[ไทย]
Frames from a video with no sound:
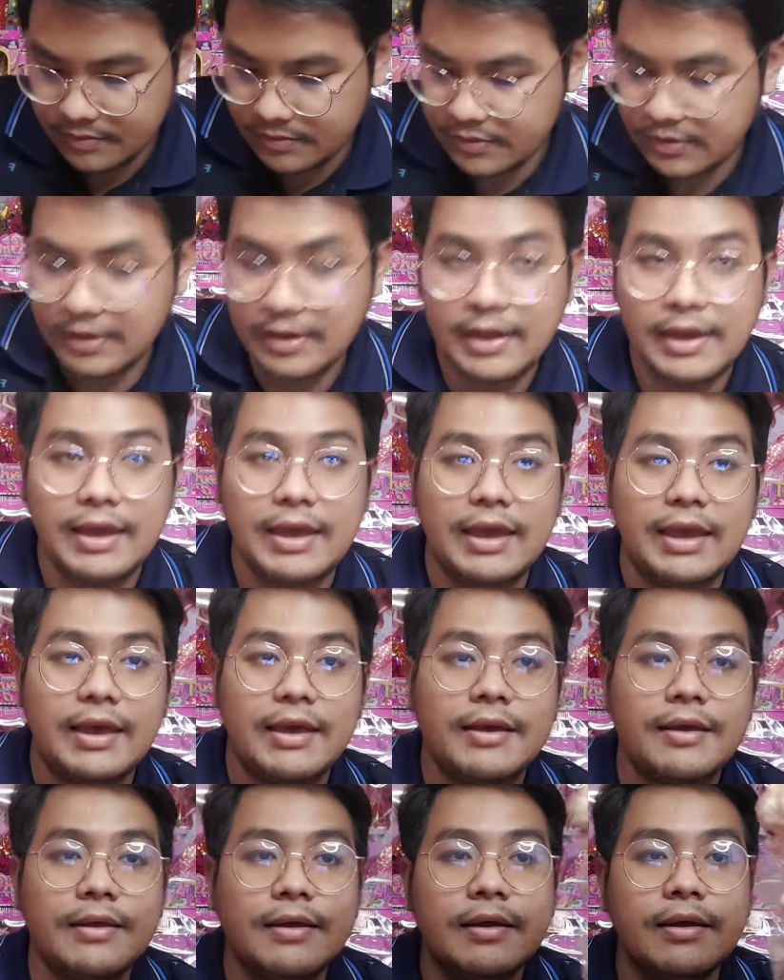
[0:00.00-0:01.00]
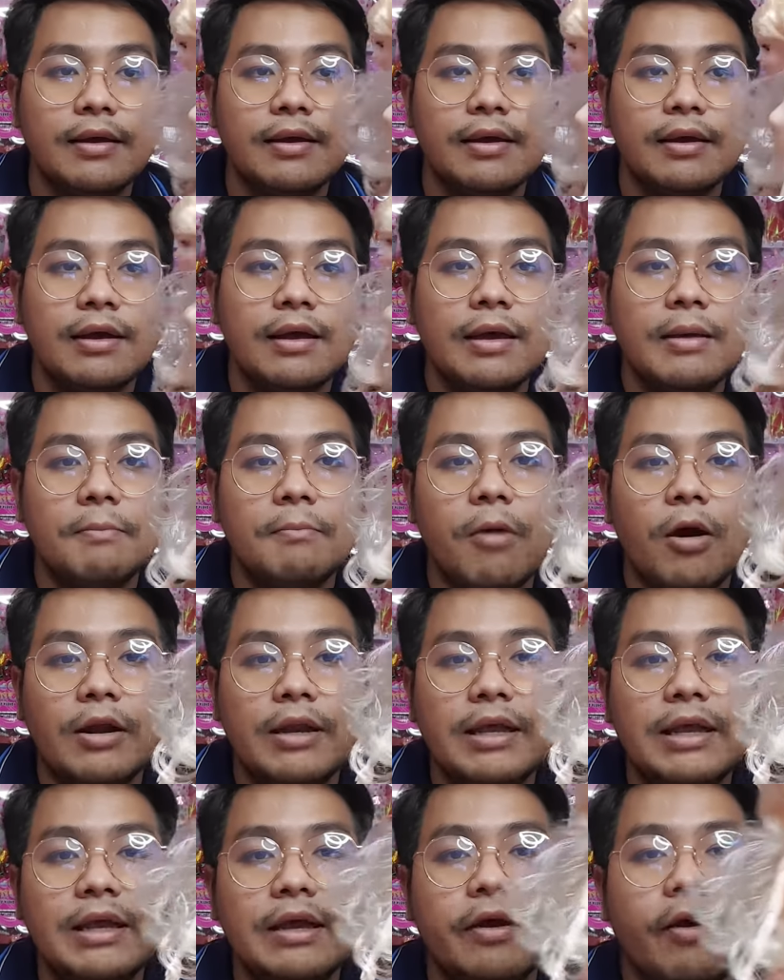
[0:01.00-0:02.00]
โอเค บอ
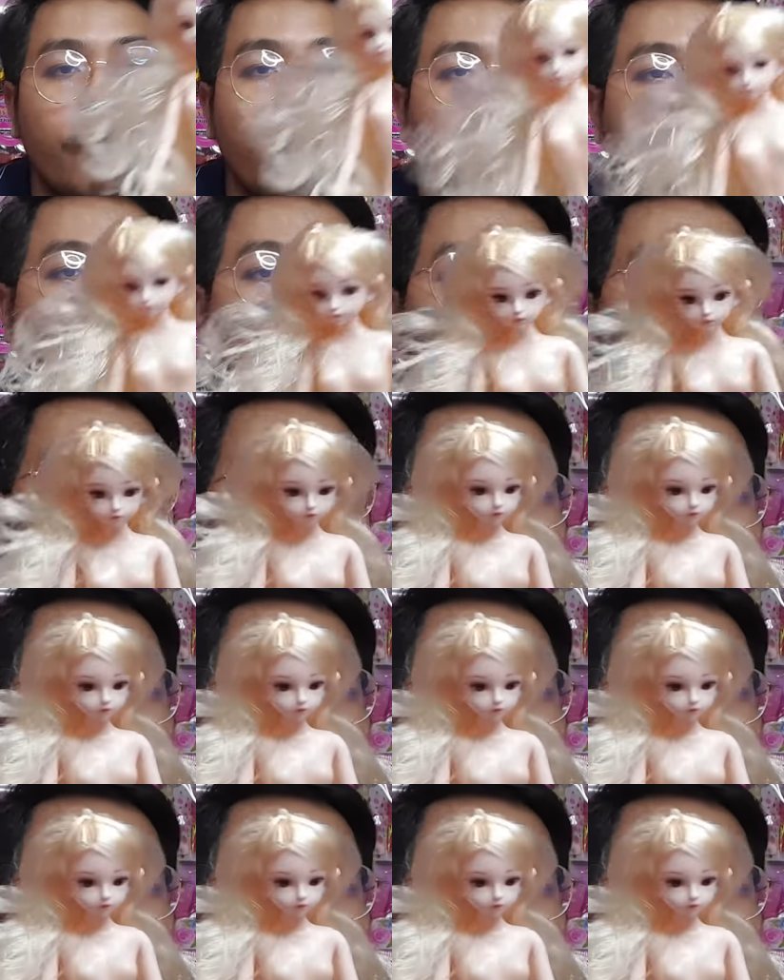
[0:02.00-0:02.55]
ดี้ของตัว